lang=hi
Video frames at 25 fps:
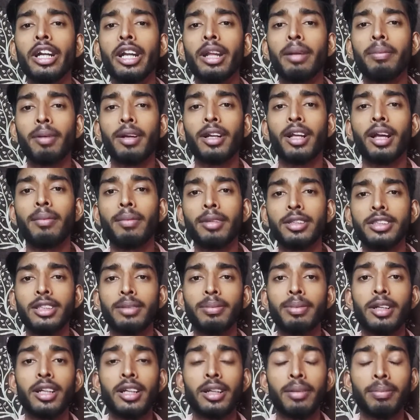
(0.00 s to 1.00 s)
ट्रिपल कैमरा से
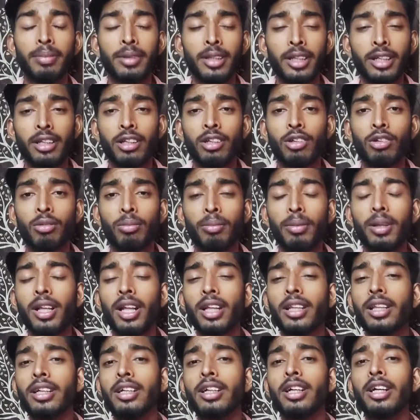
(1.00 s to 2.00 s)
देखने को मिल
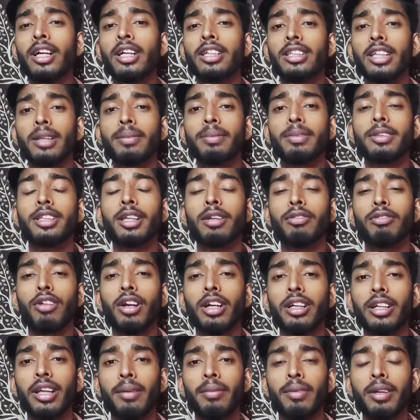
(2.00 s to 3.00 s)
जाता है साथ में इसकी
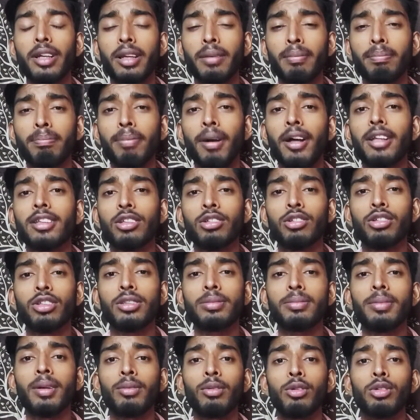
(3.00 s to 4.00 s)
फ्रंट कैमरा की बात करूँ तो
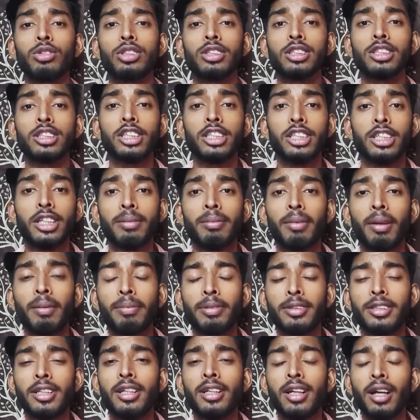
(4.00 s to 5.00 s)
इसमें आपको सिक्सटी मेगा
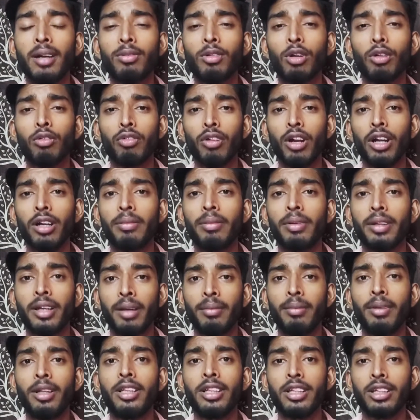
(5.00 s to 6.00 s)
पिक्सल का आपको फ्रंट में
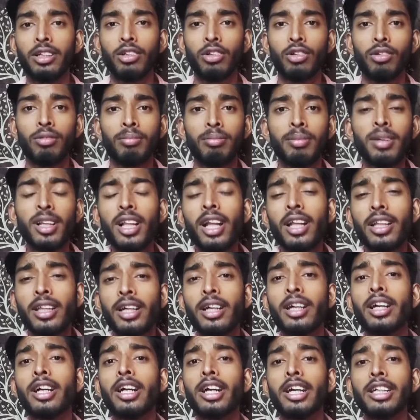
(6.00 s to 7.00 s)
कैमरा देखने को मिल जाता
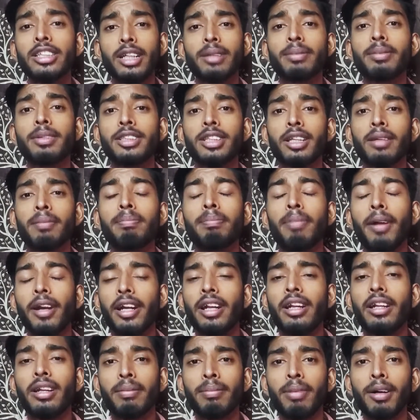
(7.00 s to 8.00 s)
है साथ में इसकी
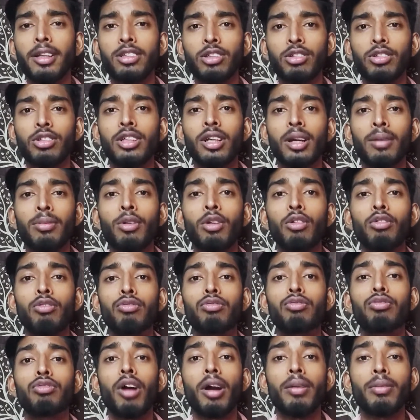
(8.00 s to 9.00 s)
बैटरी की बात करूँ तो ये आपको
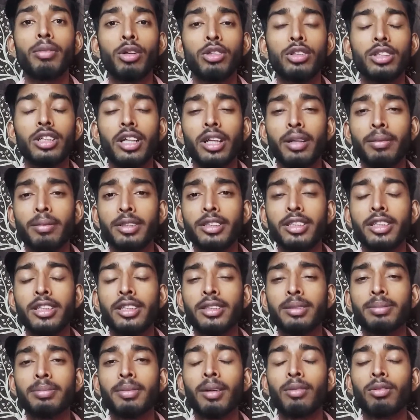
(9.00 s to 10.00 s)
फाइव थाउजेंड एम एच की
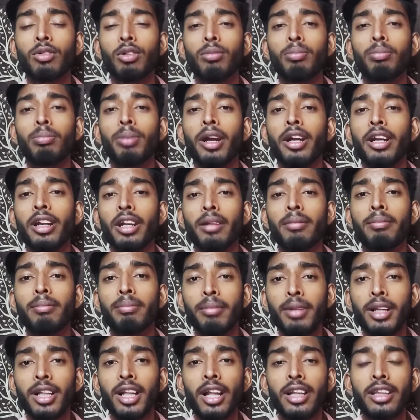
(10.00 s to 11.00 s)
इसमें आपको बैटरी
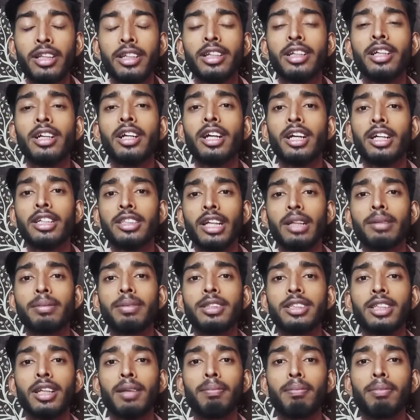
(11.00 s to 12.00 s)
मिल जाती है साथ में
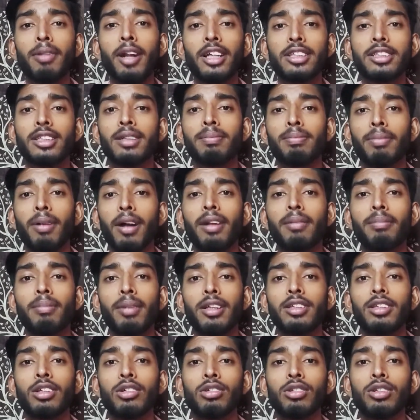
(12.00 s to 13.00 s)
इसकी प्राइस की
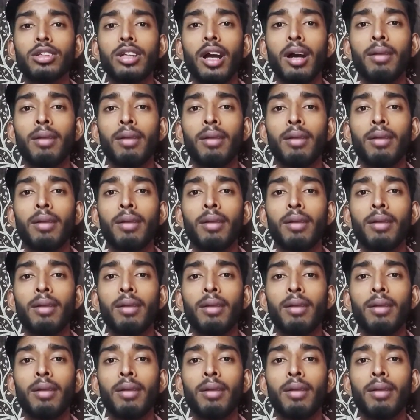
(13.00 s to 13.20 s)
बात बात करते हैं